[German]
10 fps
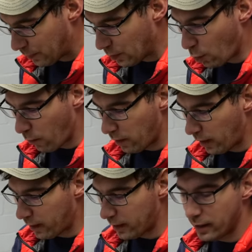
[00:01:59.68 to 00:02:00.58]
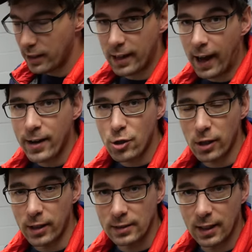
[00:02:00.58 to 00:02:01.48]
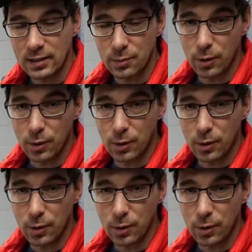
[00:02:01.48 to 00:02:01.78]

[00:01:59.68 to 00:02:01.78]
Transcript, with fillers: die können wir leider hier nicht einstellen. Das kannst du